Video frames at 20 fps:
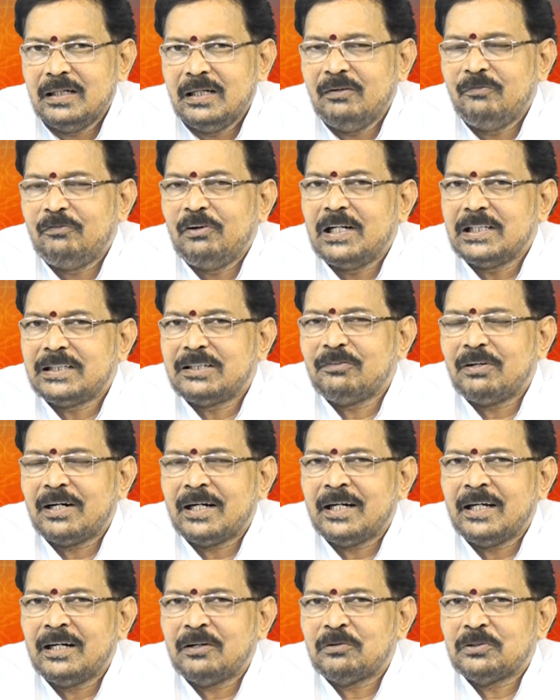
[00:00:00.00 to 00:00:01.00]
ఈ వెలితి
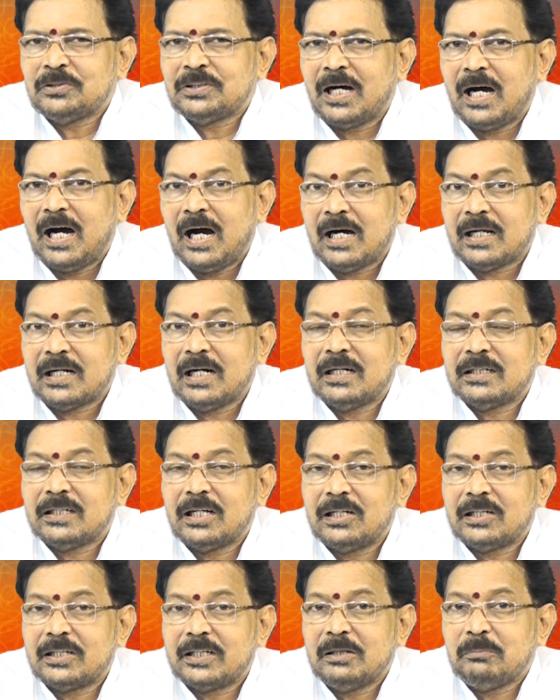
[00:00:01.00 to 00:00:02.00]
వలన కొంత
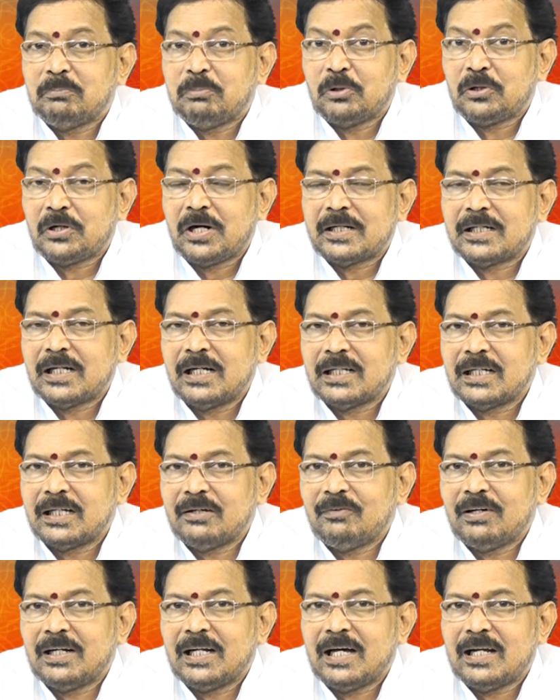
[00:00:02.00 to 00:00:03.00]
ఆరాటాలకి పోరాటాలకి
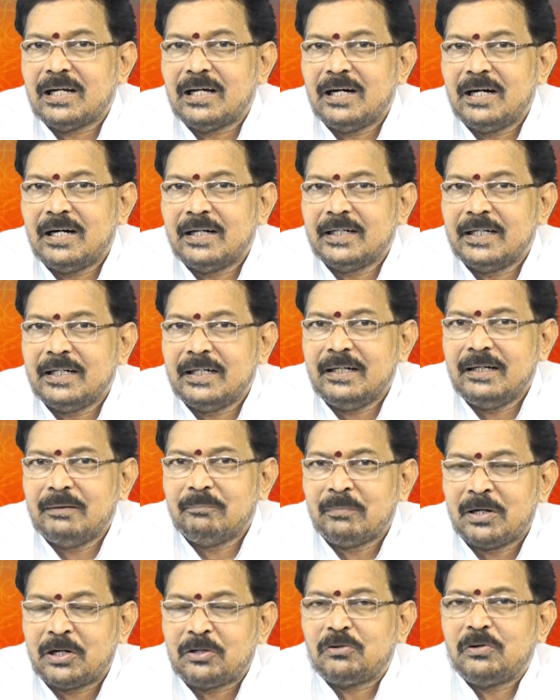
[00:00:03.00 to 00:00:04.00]
వెళ్ళాలా అనేది
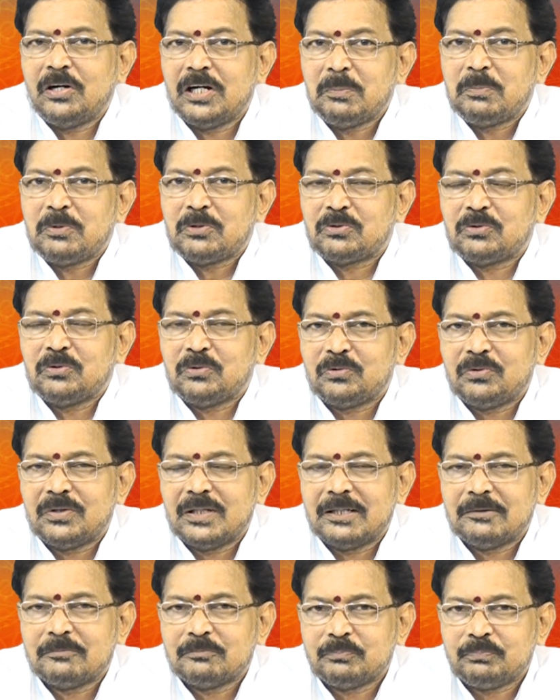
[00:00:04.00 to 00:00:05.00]
మనసులో అనిపిస్తుంటుంది